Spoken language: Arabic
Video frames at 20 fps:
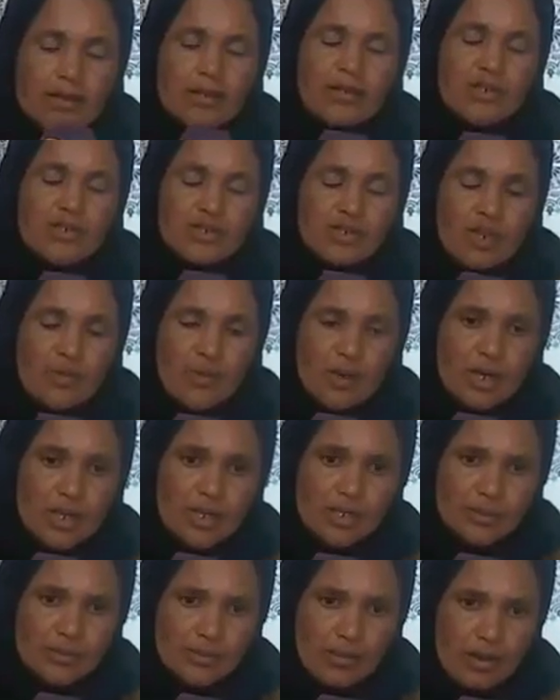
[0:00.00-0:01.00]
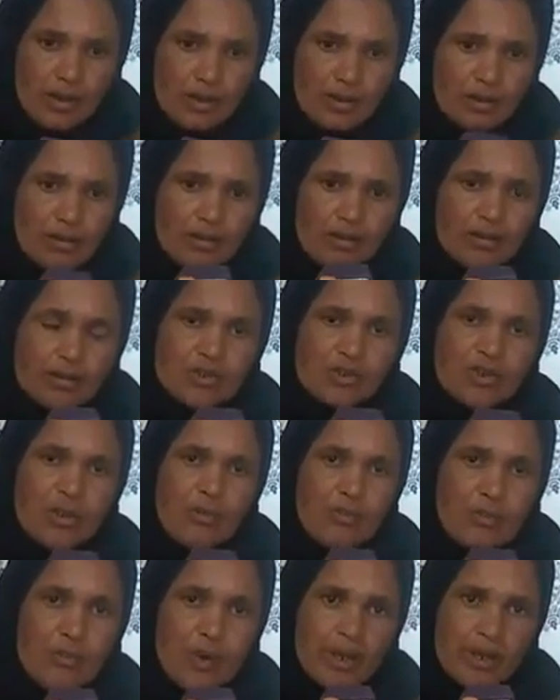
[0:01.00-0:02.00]
جا من الخدمه جا
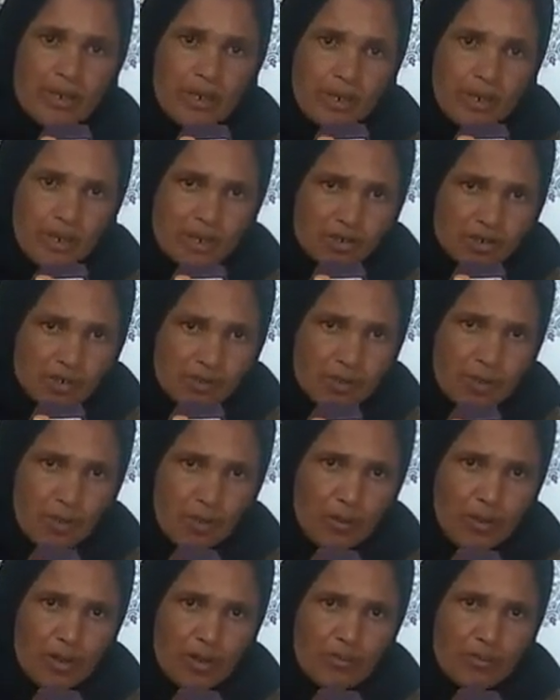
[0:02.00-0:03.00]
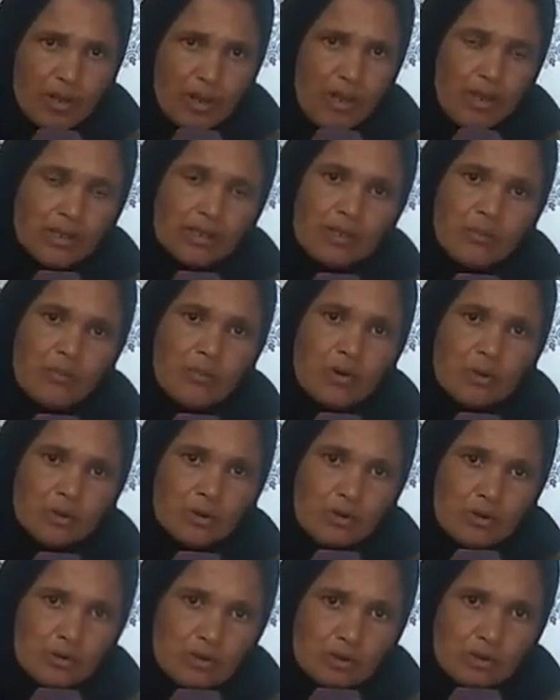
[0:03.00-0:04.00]
بواه يلاه جا من العوامره حط
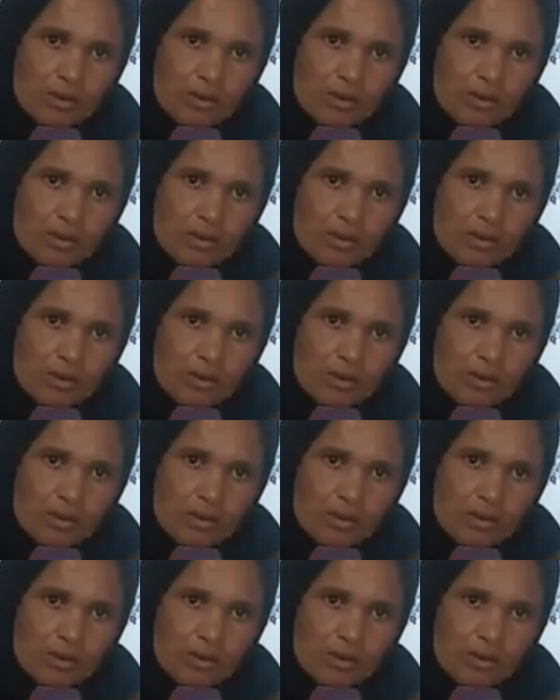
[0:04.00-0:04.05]
الموطور